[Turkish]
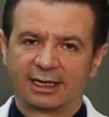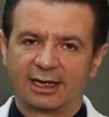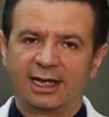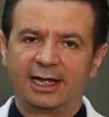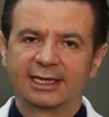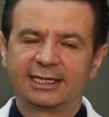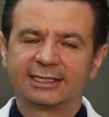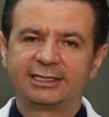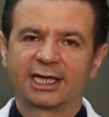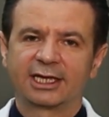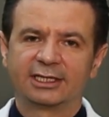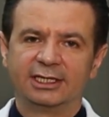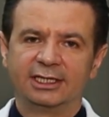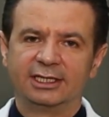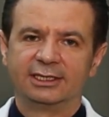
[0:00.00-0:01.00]
hangi
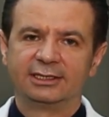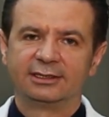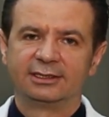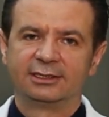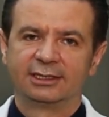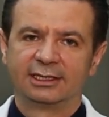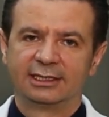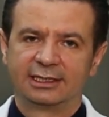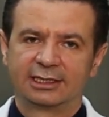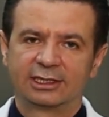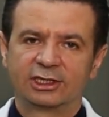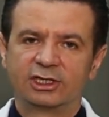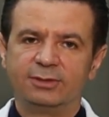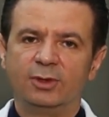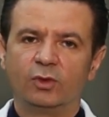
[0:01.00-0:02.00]
tekniğin
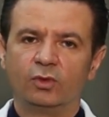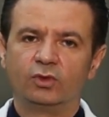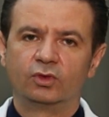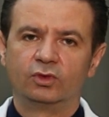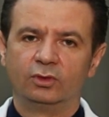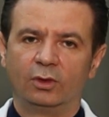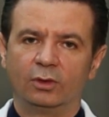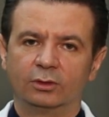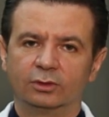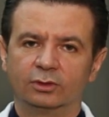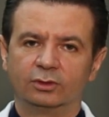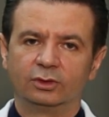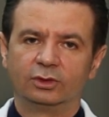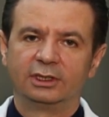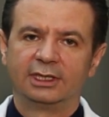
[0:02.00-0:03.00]
kime uygun
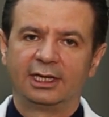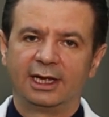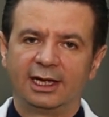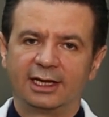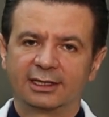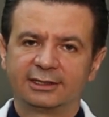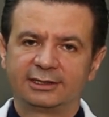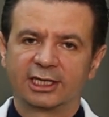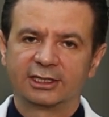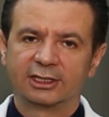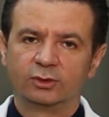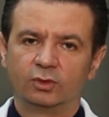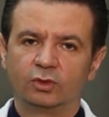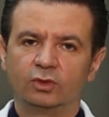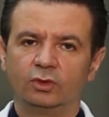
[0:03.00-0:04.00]
olduğunu, hangi
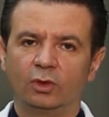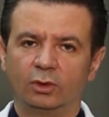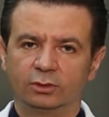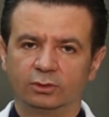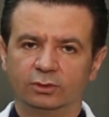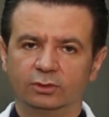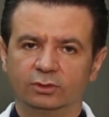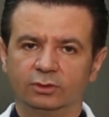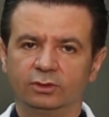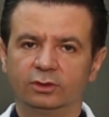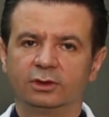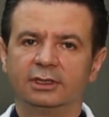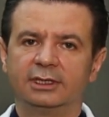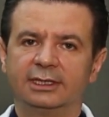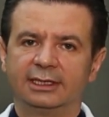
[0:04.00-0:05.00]
tekniğin uygun
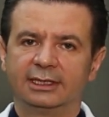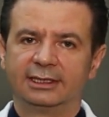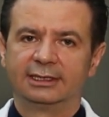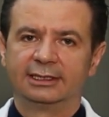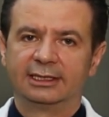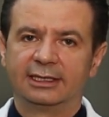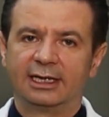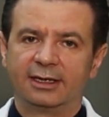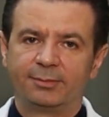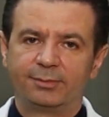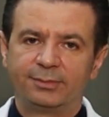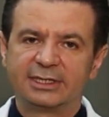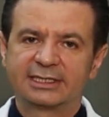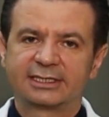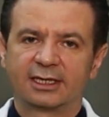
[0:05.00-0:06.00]
olduğunu e,
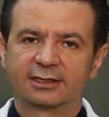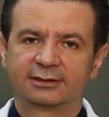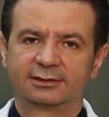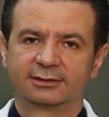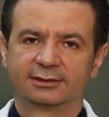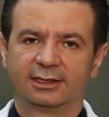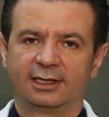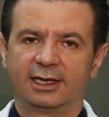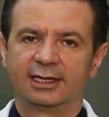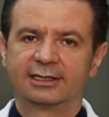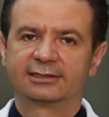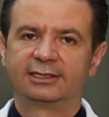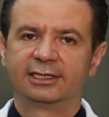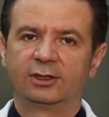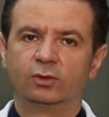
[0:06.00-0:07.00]
bizzat
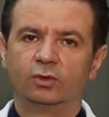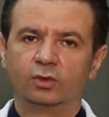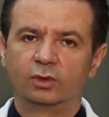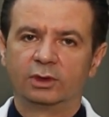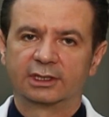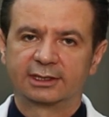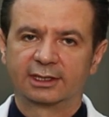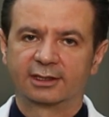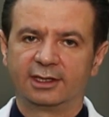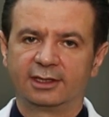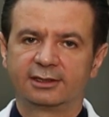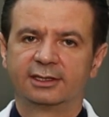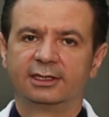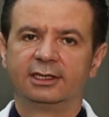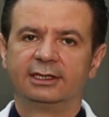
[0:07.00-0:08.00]
hastaya
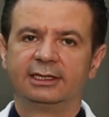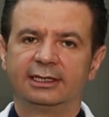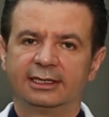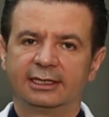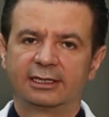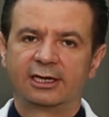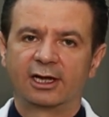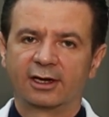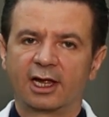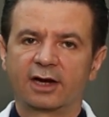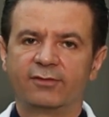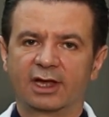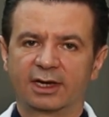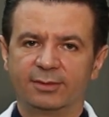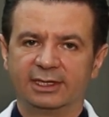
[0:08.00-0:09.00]
uygulatarak
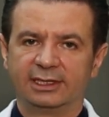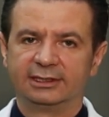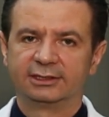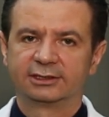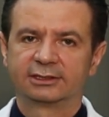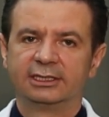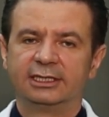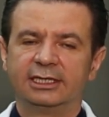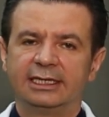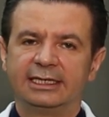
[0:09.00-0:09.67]
karar vermelidir.